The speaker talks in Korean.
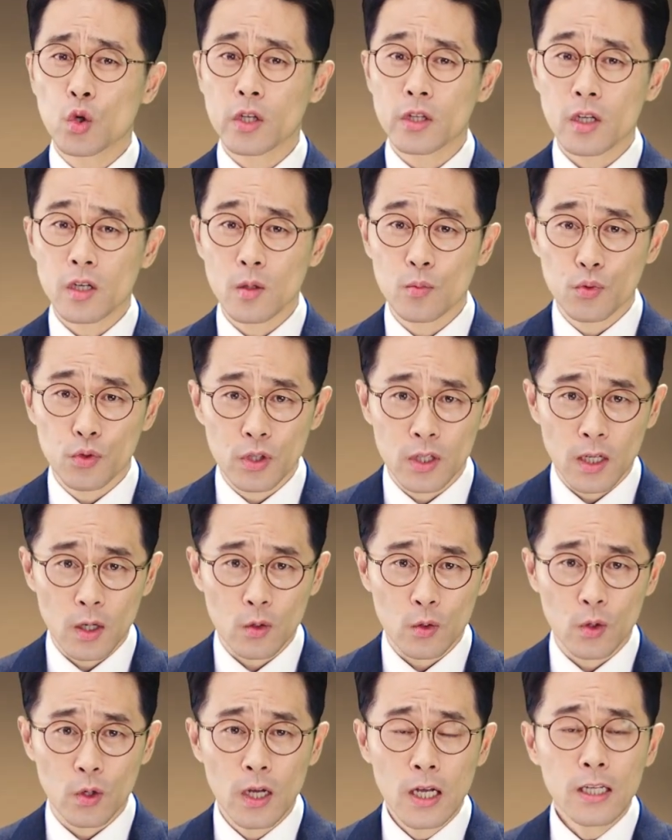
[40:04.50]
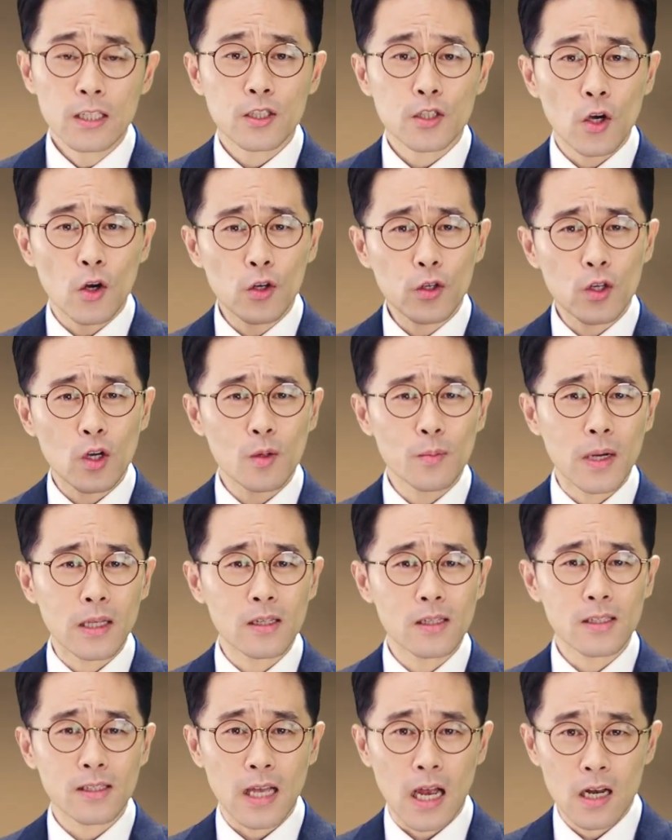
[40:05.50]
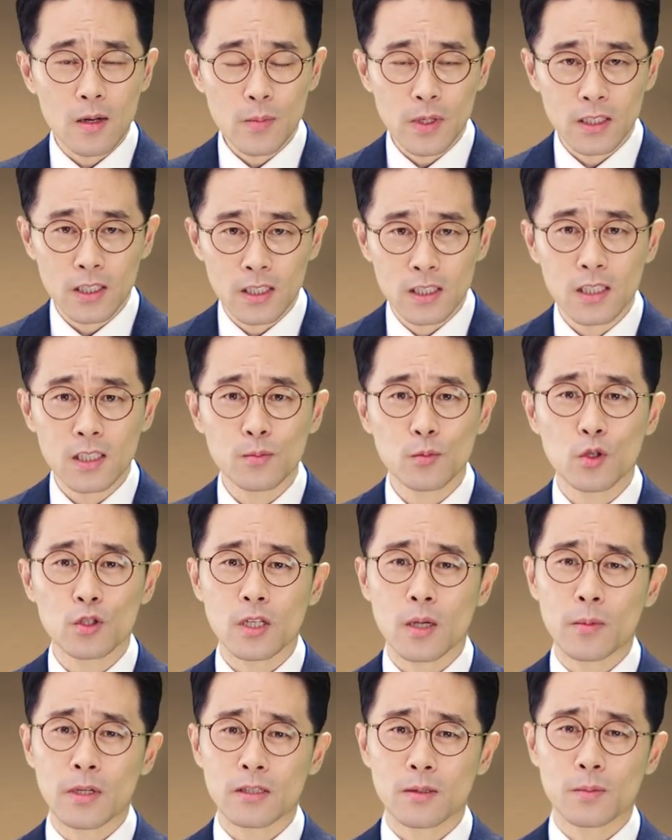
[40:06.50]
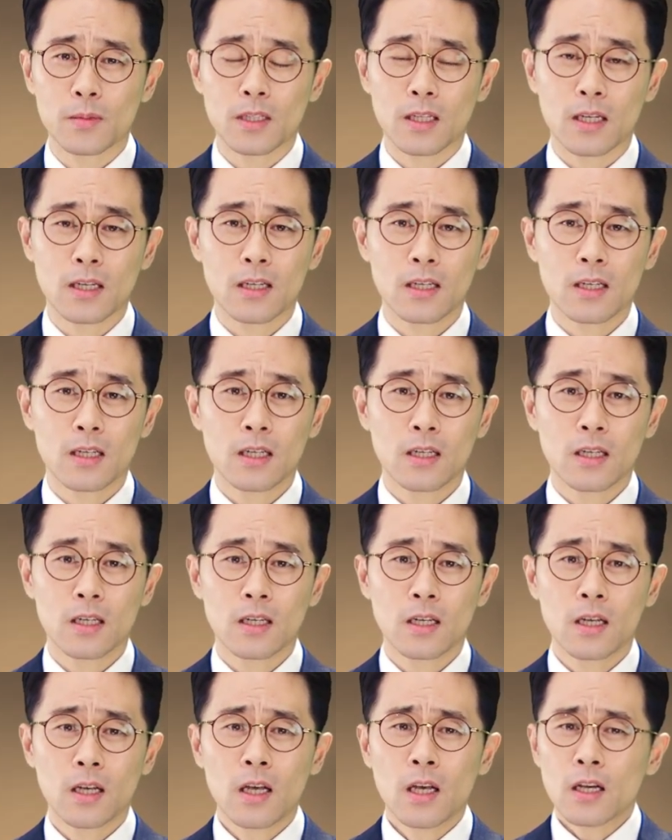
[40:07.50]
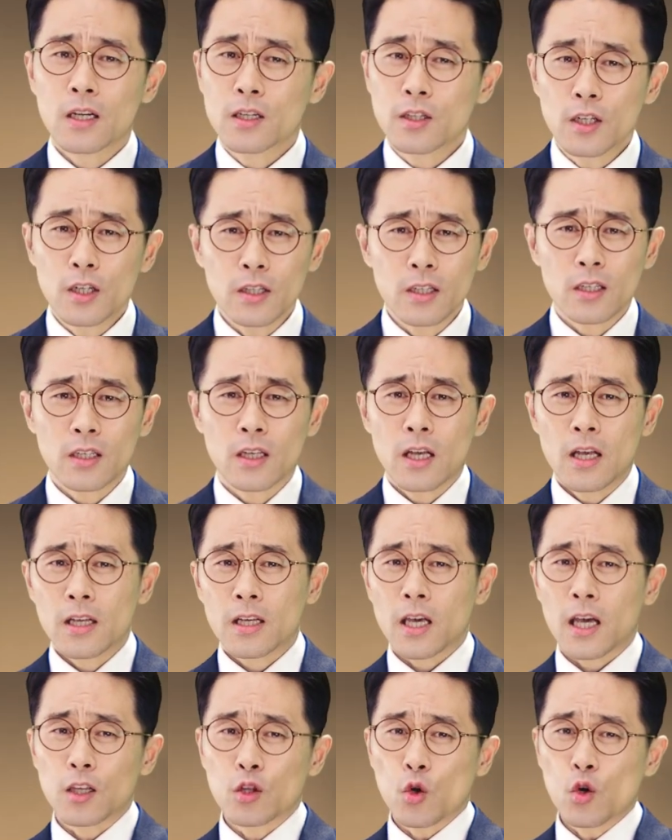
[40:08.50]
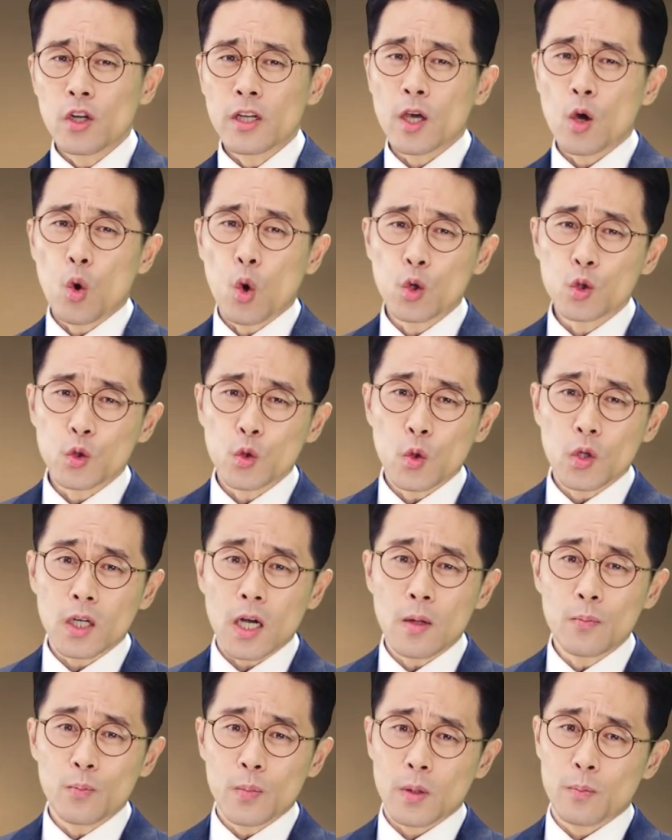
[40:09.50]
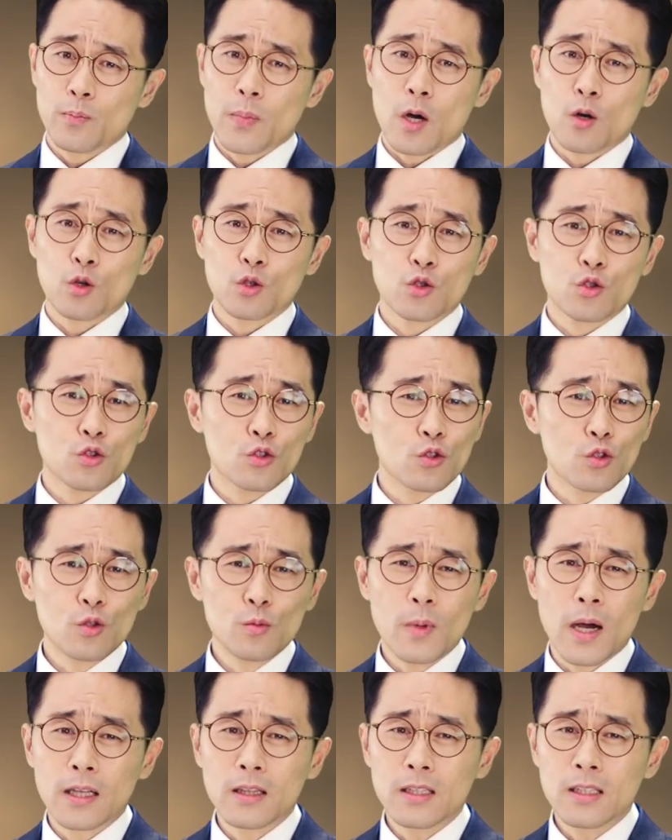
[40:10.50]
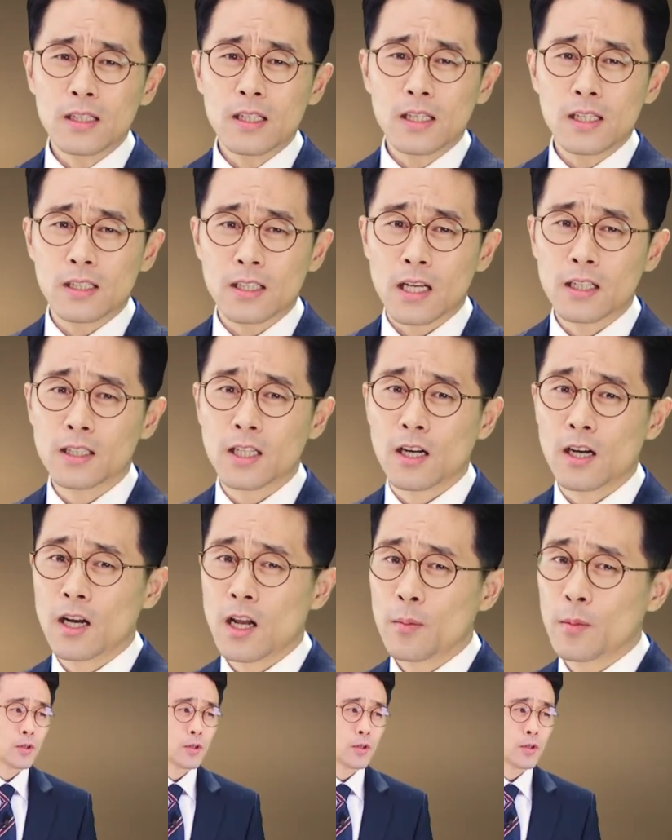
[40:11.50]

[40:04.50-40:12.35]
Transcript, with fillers: 교리들을 부인하고 성경만을 삶의 지침으로 삼았습니다. 그들은 캐톨릭의 혹독한 핍박으로 수많은 희생자를